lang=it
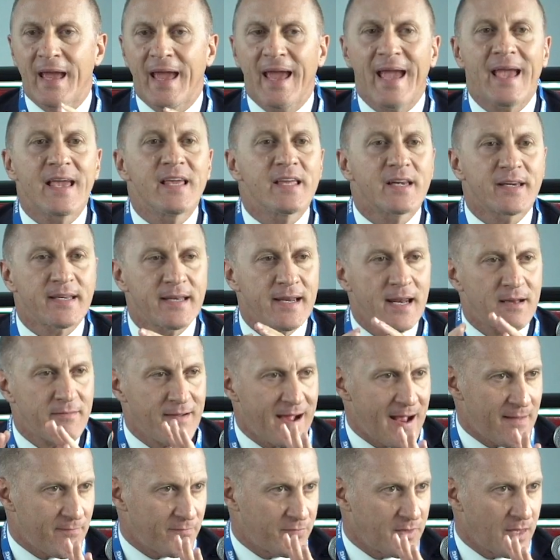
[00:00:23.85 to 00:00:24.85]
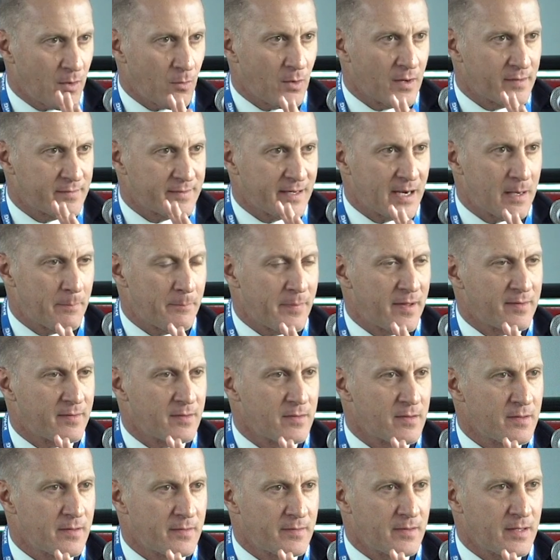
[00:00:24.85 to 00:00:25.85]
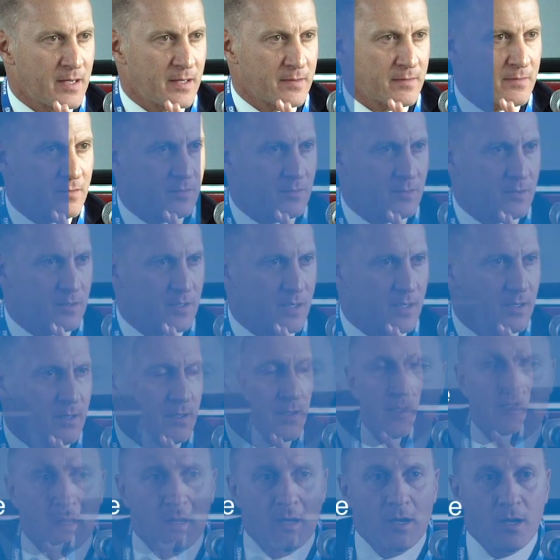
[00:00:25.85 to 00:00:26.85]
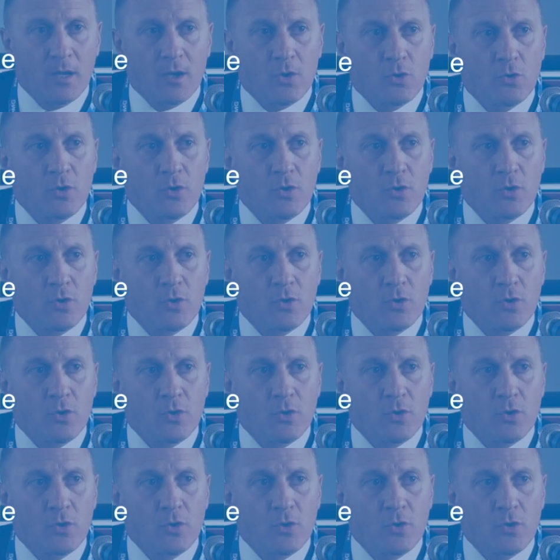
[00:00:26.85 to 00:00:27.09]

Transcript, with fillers: È irrilevante quale sarà il paese di destinazione.